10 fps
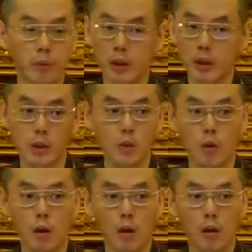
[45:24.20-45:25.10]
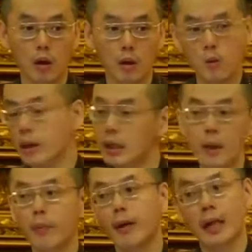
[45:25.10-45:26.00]
不会执着，所以
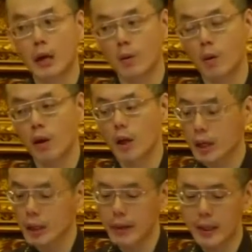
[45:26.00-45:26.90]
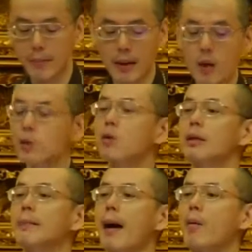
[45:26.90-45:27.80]
你也不会难过，因为你没有
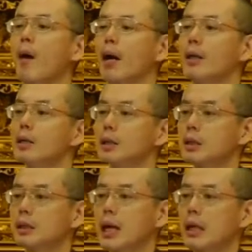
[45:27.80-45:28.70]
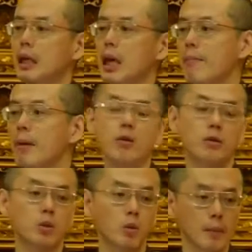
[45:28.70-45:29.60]
中一百万，事实上你也没
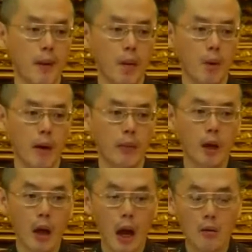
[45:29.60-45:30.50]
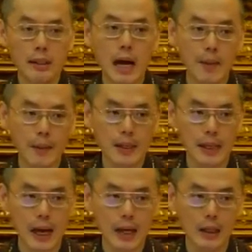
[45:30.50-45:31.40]
有失去一百万。好，差别
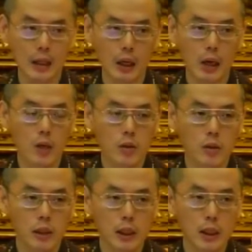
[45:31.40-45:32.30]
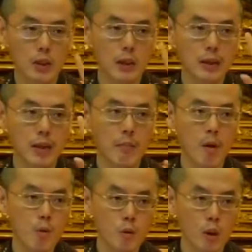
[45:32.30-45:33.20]
在哪里呢？就是一个是在
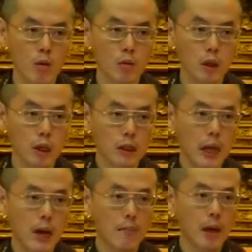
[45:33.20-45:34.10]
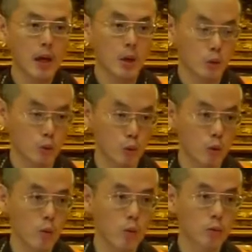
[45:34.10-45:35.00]
梦中，他没有
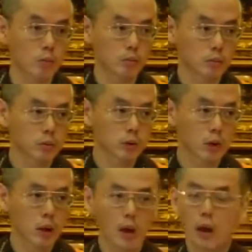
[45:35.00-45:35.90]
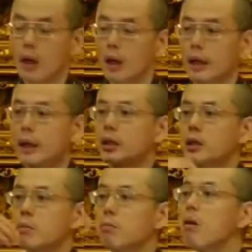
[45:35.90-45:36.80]
觉悟；一个
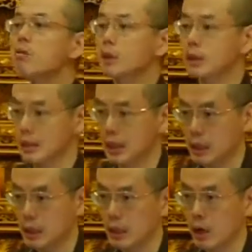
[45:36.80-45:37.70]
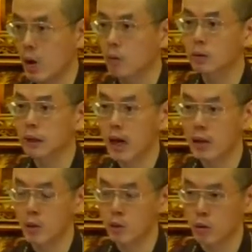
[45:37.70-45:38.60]
是梦醒了以后，
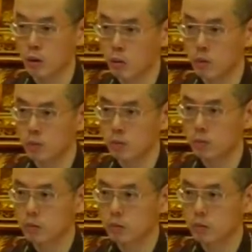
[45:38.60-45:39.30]
他有觉悟。